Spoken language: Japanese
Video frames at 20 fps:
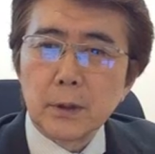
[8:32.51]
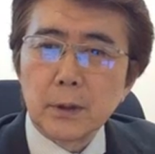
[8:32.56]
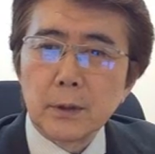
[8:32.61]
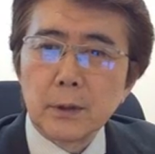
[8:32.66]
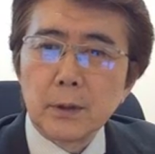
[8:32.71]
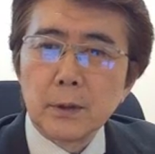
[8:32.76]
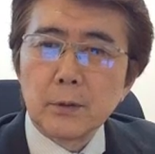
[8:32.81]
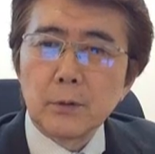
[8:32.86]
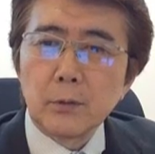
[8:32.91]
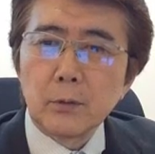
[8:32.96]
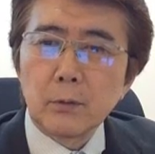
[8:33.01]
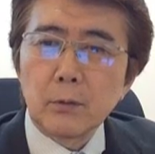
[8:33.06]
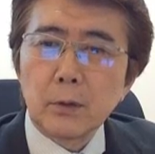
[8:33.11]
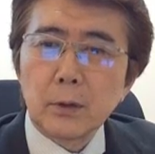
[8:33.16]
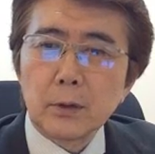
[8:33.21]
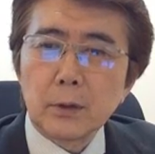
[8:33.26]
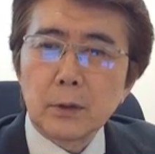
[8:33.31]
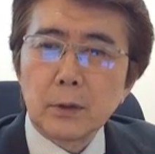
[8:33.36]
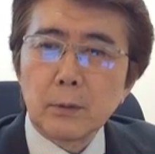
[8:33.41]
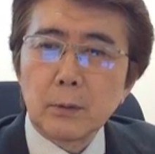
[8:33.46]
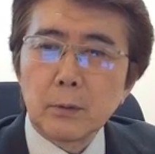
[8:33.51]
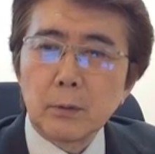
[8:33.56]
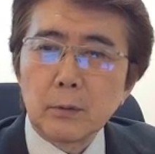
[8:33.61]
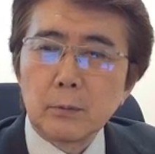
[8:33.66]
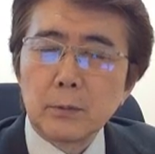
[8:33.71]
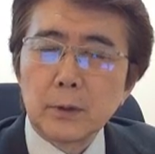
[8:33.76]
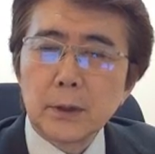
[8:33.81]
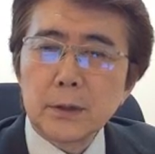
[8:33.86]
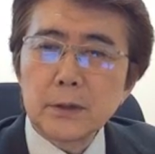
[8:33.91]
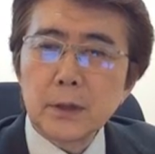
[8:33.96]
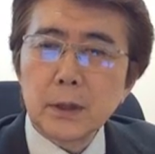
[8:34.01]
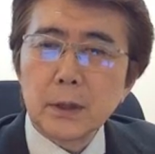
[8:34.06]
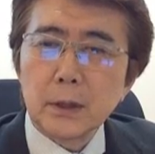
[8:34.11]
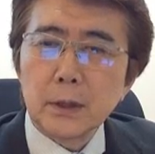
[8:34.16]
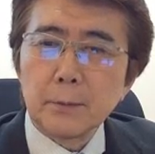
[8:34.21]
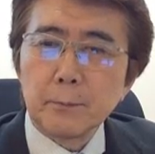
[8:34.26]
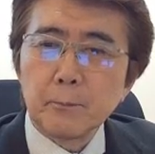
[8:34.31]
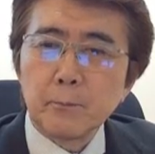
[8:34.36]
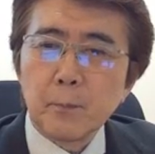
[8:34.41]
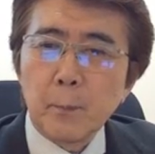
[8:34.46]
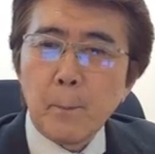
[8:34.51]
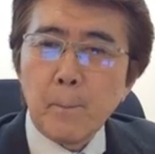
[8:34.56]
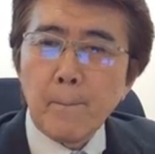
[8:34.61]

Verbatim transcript: が、ところが例えばこの紫、